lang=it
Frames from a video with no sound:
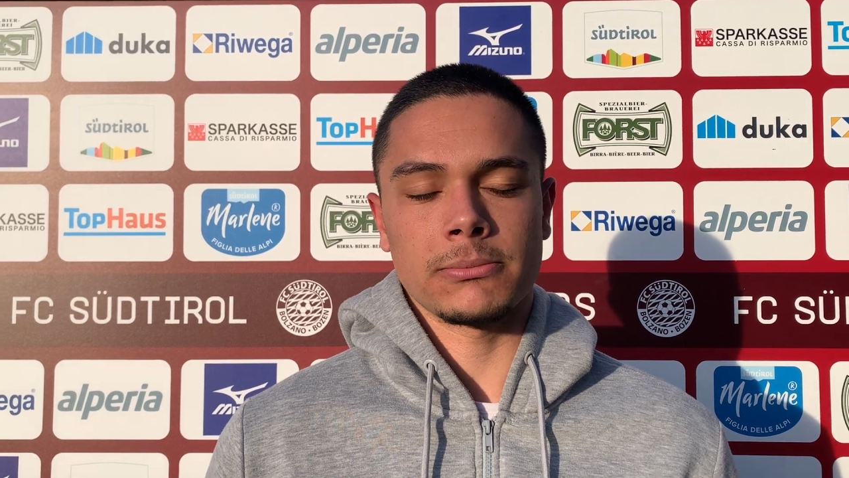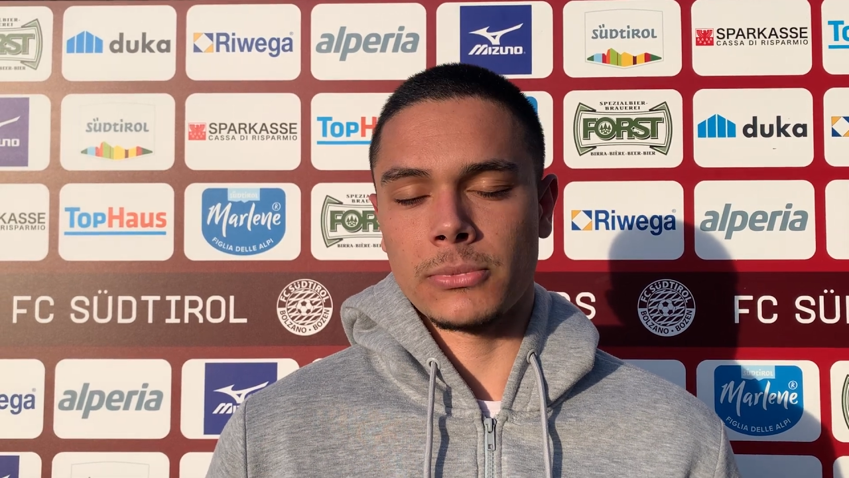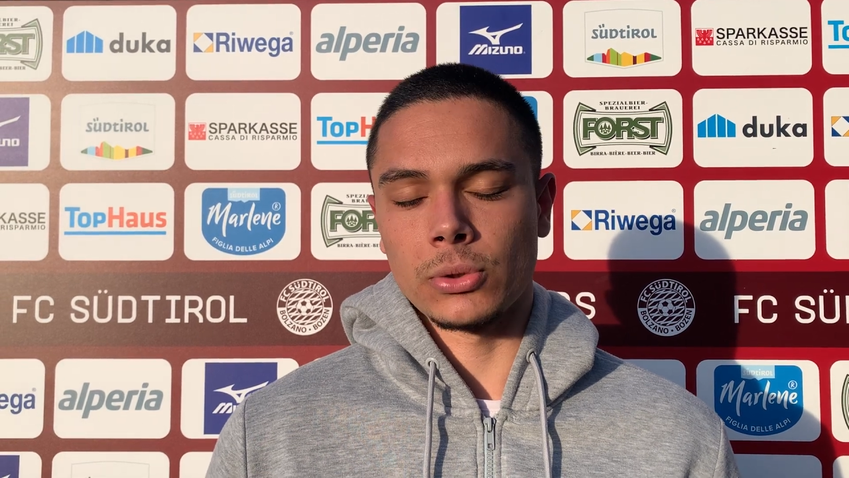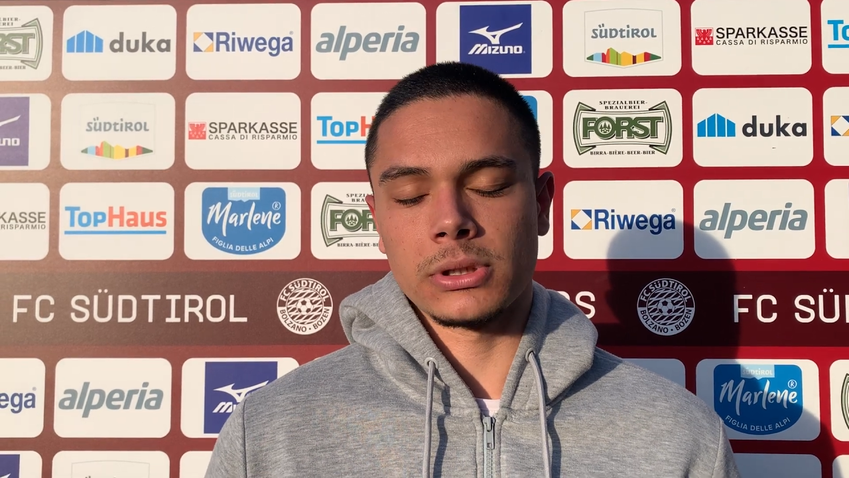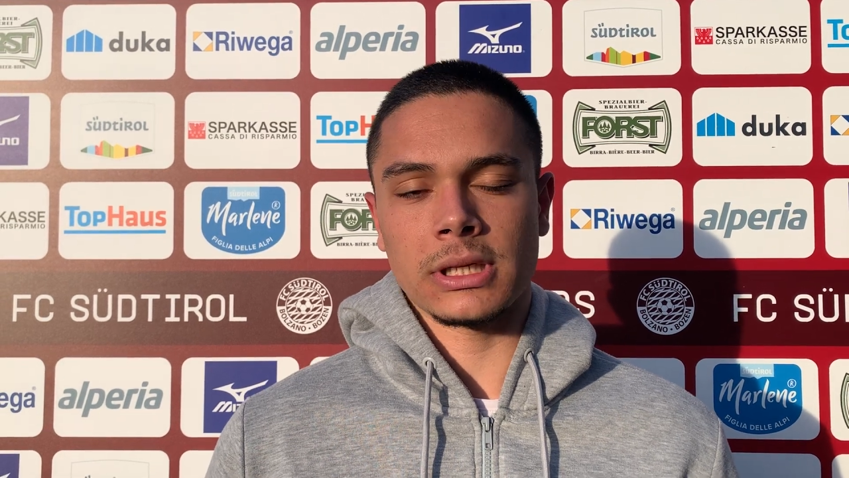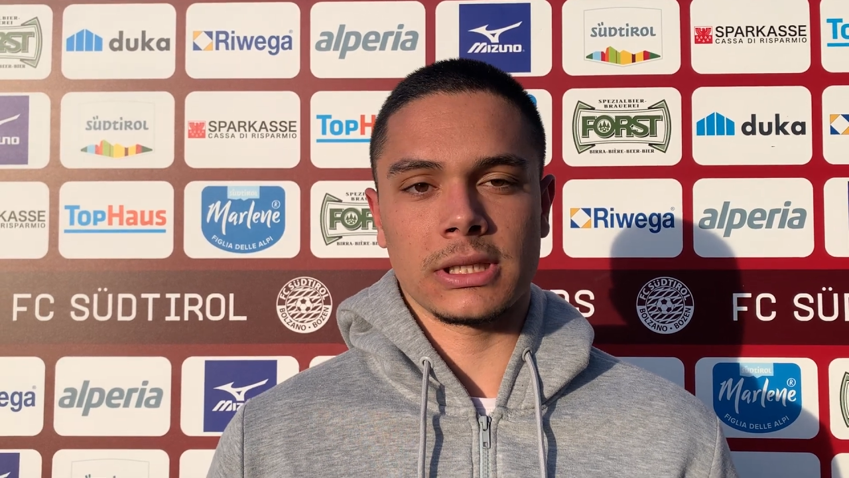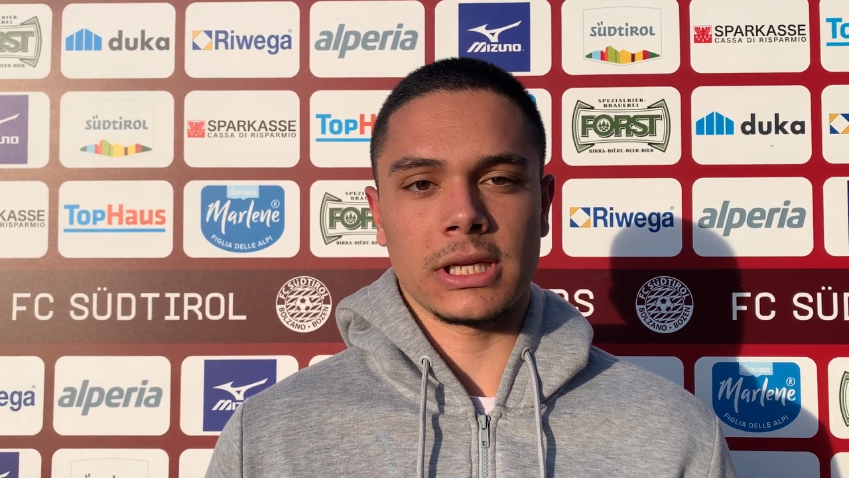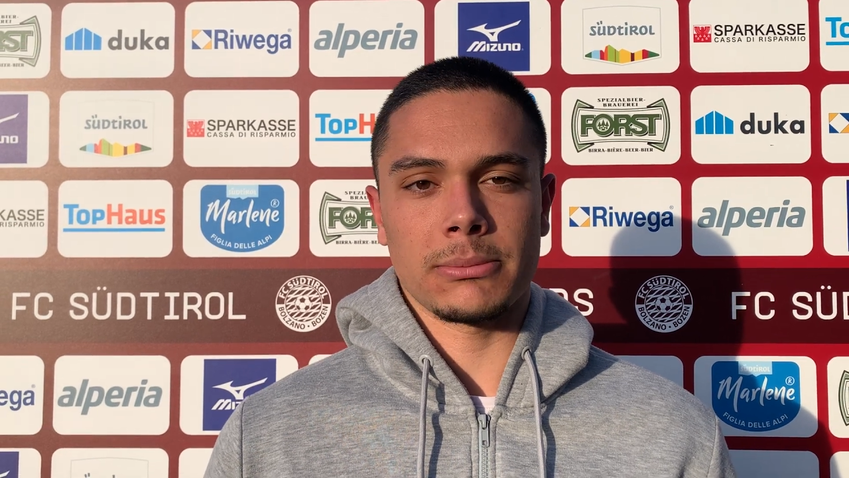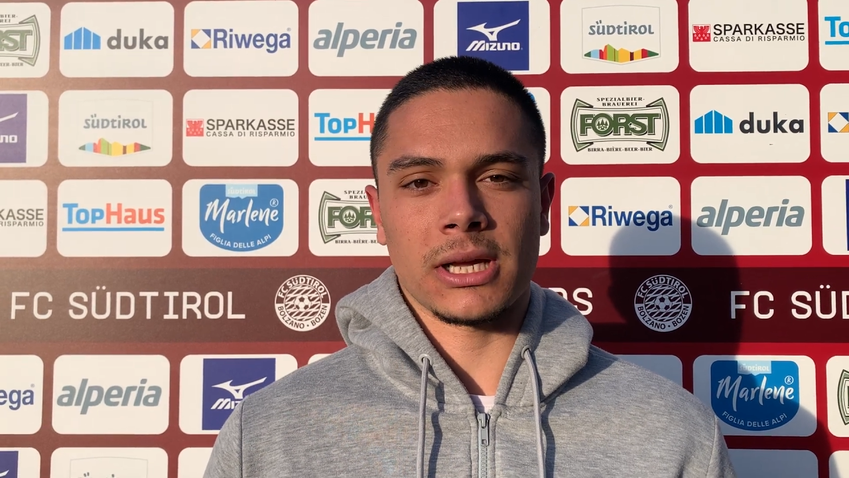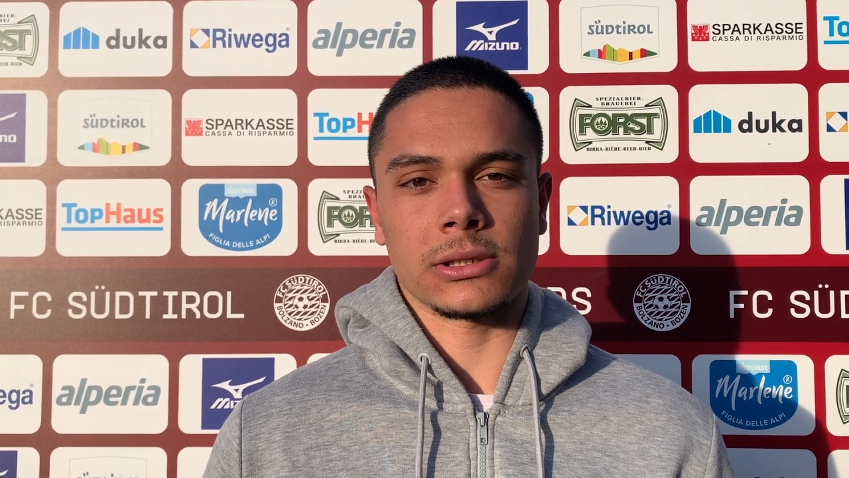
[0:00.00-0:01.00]
brutta
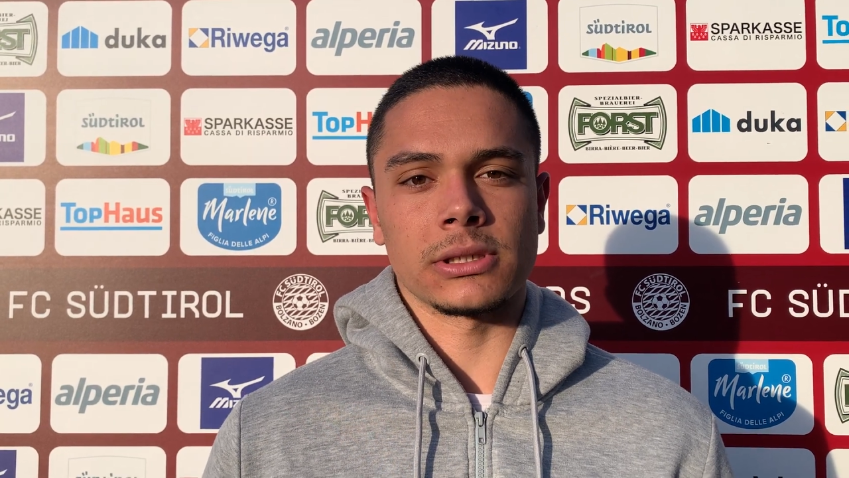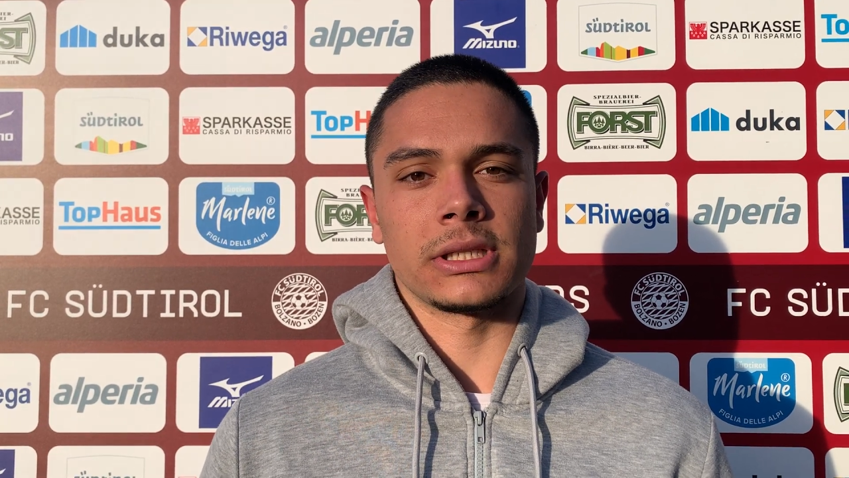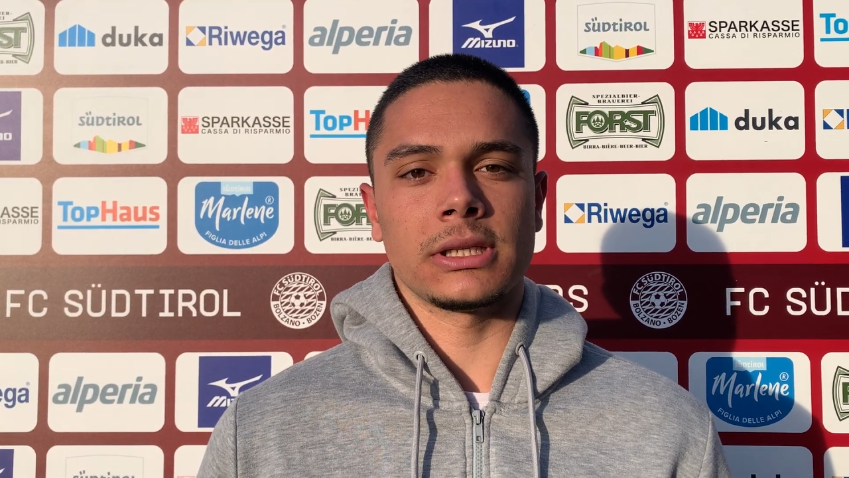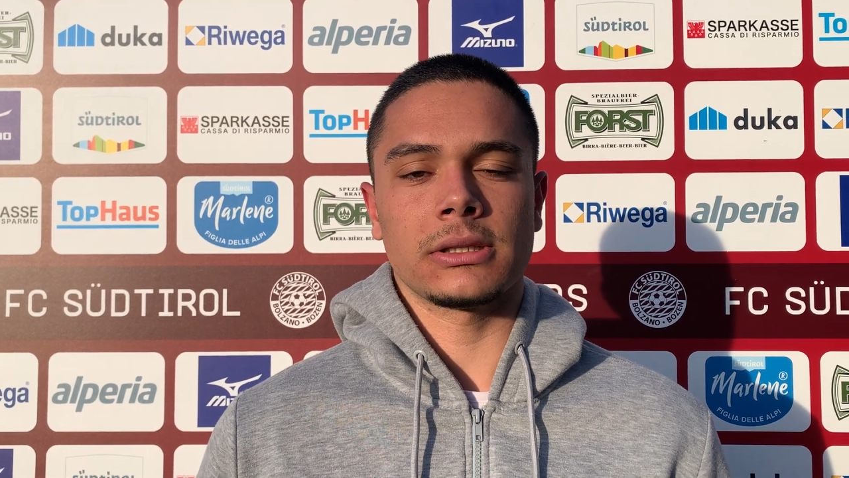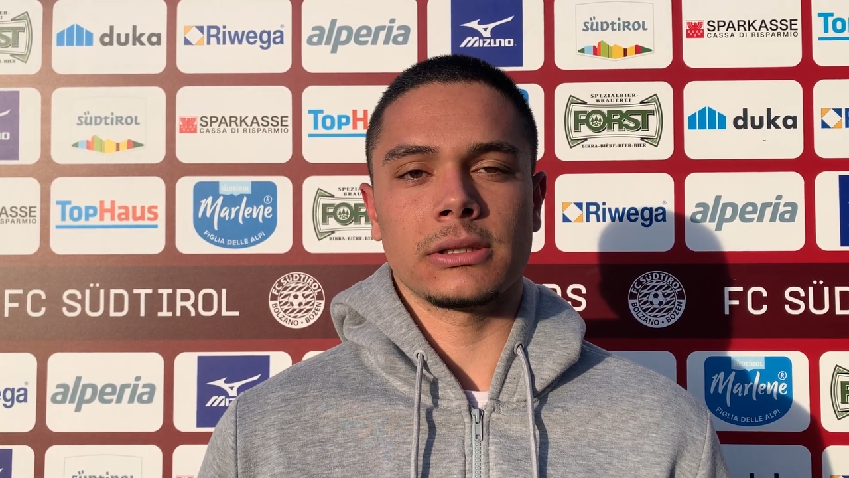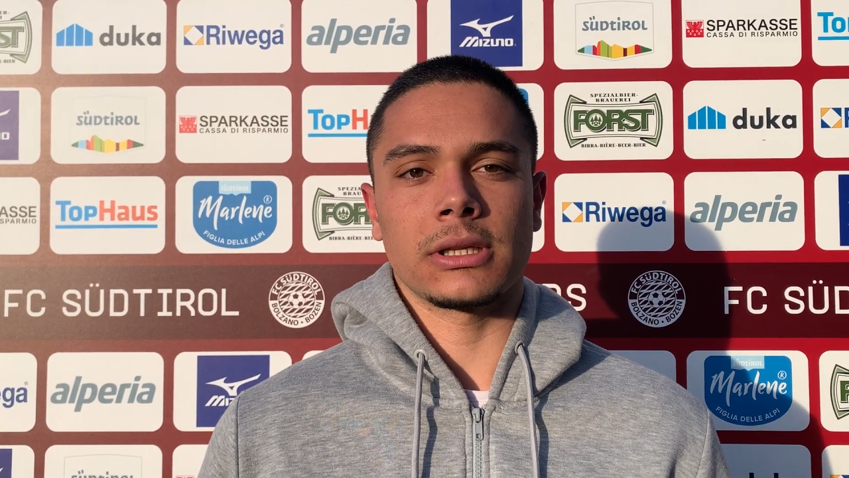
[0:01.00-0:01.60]
di mercoledì,